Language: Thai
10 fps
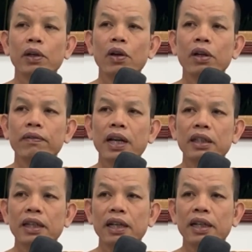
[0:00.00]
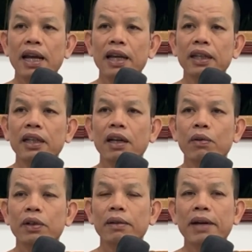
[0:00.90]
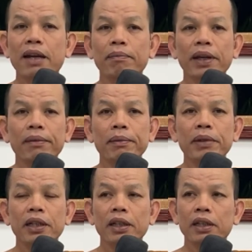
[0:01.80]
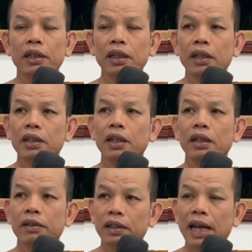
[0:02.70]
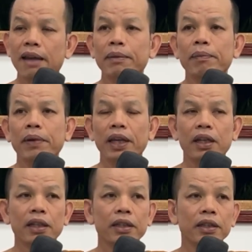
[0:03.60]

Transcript: มานอนวันชั้นขากินเข่าให้บ้านไปเมื่อนี่ก็จะกลายเป็นเปรต